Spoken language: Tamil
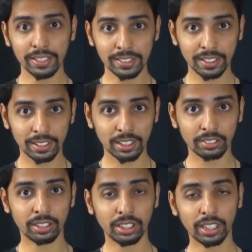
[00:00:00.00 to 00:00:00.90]
வெய்ஸ்
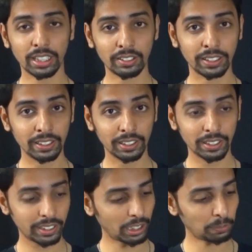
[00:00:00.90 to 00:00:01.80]
டெஸ்ட்டை வந்து அதாவது
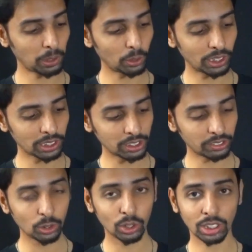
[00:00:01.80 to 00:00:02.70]
இங்கிலீஷில் கிரியேட் பண்ண ஒரு டெஸ்ட்டை
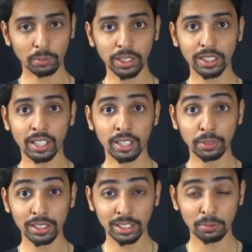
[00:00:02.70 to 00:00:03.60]
வந்து ஒரு தமிழருக்கு
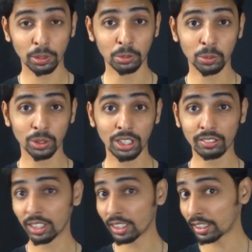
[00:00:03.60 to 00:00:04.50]
அட்மினிஸ்டர் பண்ணும்போது
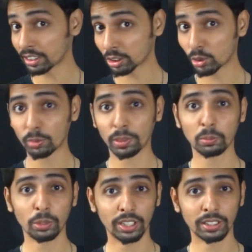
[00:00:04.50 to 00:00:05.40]
அவரால் கரெக்டாக ஸ்கோர் பண்ண
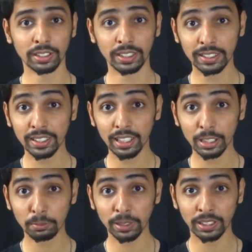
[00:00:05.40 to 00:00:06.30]
முடியாது
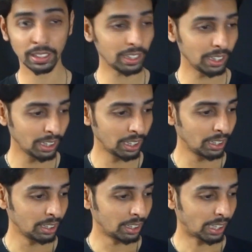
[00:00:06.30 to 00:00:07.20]
எதனாலன்னு பார்த்தீங்கன்னா
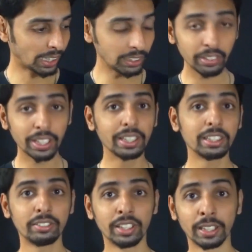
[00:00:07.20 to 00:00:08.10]
அது வேற
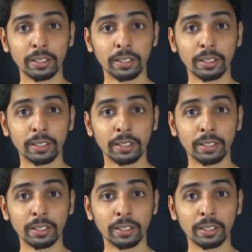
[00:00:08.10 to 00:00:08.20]
இது